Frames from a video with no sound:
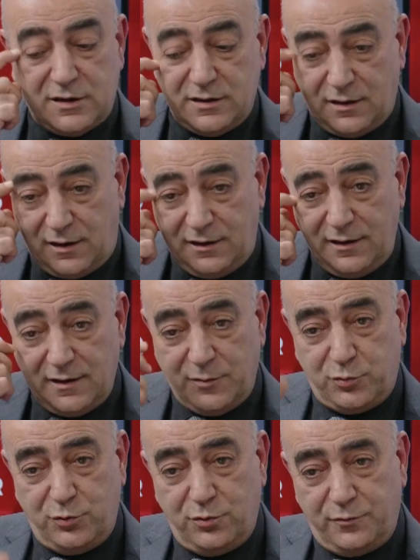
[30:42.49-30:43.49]
Şimdi
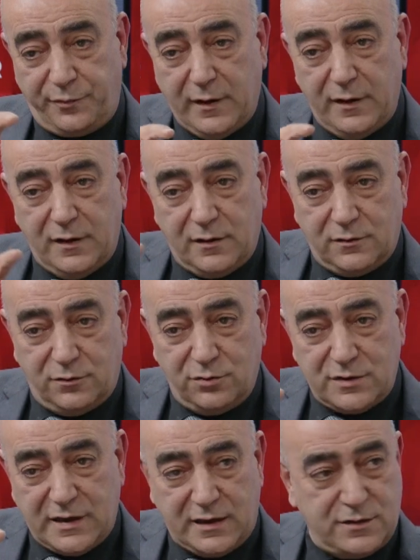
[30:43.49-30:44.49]
haliyle bu
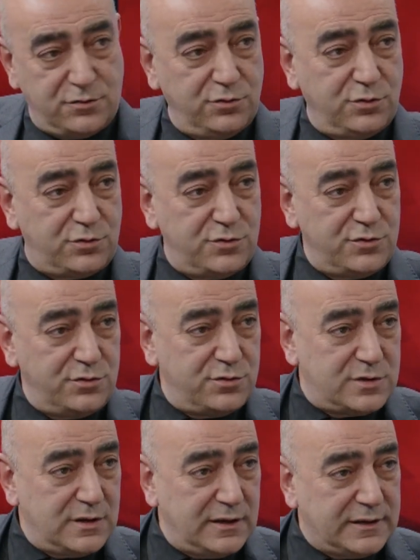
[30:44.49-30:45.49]
18-19.
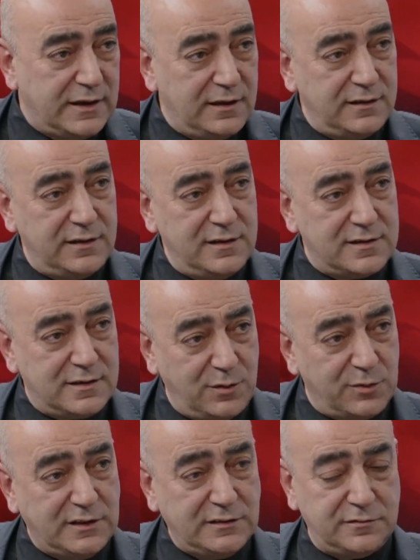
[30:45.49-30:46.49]
yüzyıla gelindiği
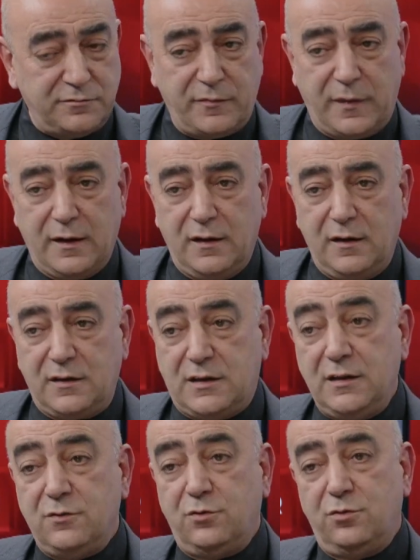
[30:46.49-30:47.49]
zaman
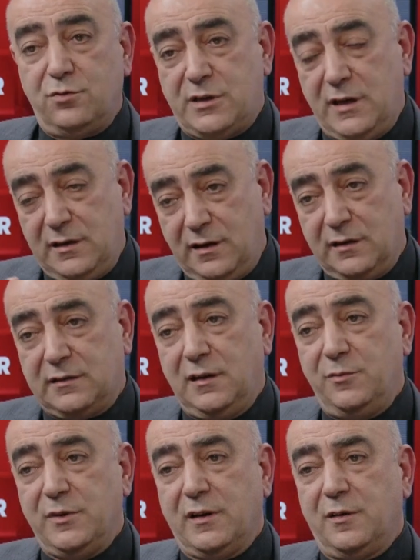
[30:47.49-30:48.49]
ki o şeyi de
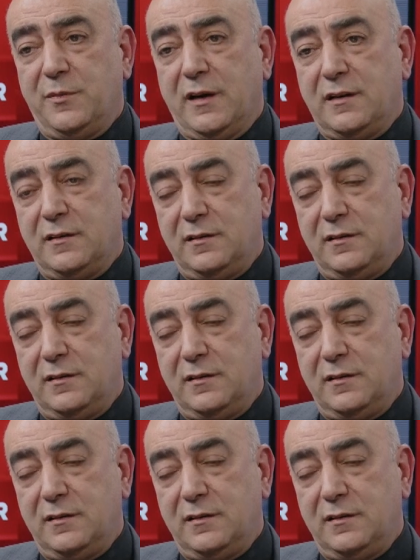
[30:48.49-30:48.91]
atlamayalım